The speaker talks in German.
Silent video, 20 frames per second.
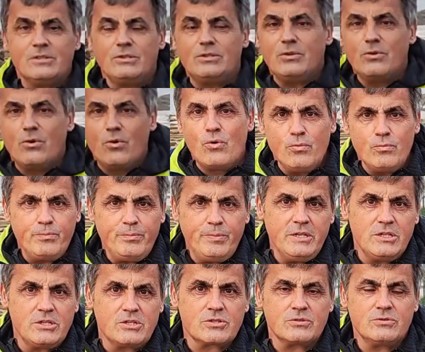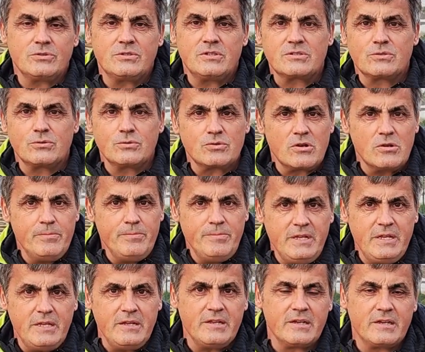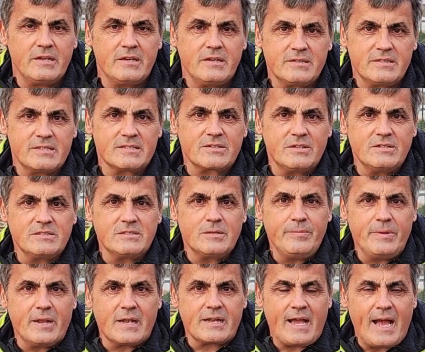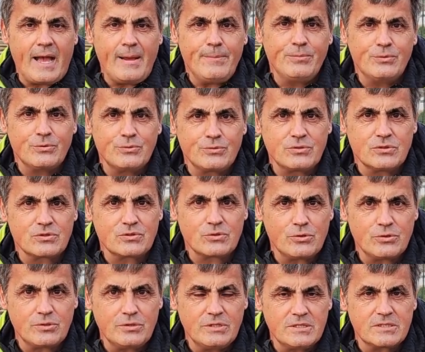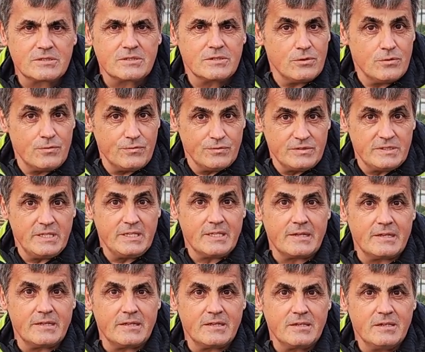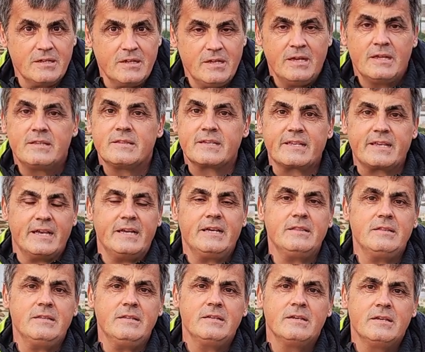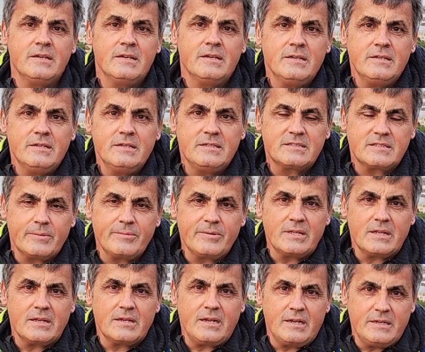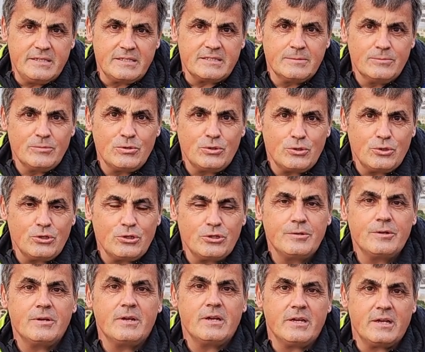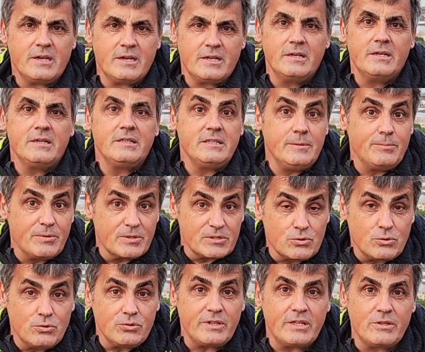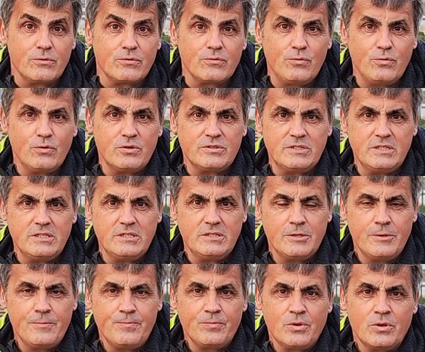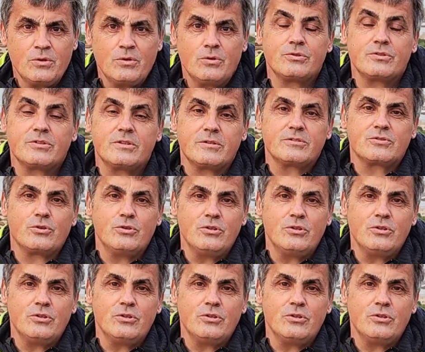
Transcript: dann die Homepage und die Social Media das ganze Bild abrunden sollten, ist offensichtlich. Der Kern ist aber allerdings immer noch äh, die Person an und für sich, und das